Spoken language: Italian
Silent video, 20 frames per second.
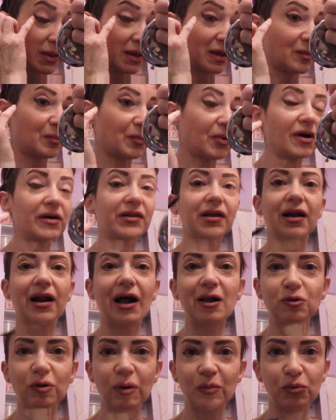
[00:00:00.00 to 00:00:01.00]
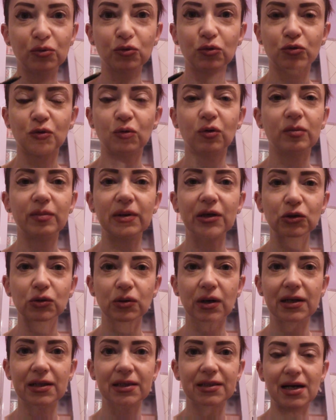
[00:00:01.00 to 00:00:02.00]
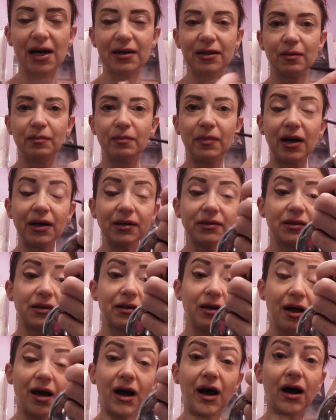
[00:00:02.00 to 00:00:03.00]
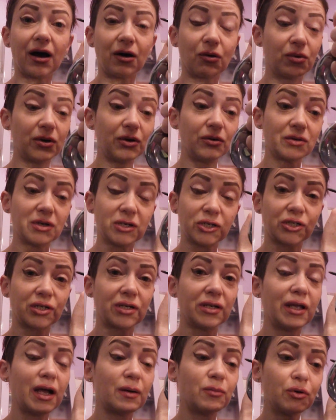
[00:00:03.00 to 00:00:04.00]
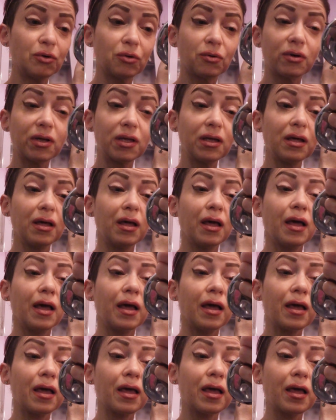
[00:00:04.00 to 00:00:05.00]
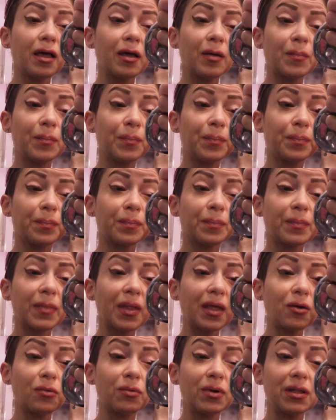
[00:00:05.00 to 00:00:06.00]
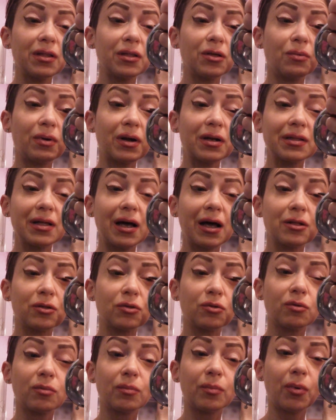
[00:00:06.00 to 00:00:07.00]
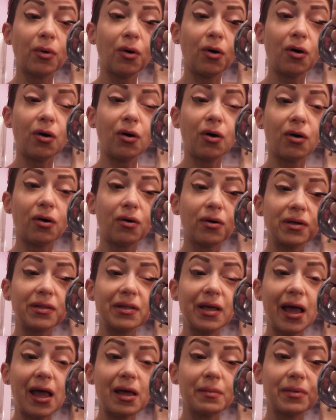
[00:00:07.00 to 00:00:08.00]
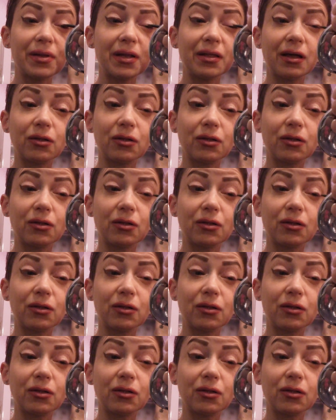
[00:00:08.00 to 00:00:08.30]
che poi tra l'altro appunto sono personalizzate in base a quello che scegliamo noi e, ehm, e, quindi guardando un po' idee per i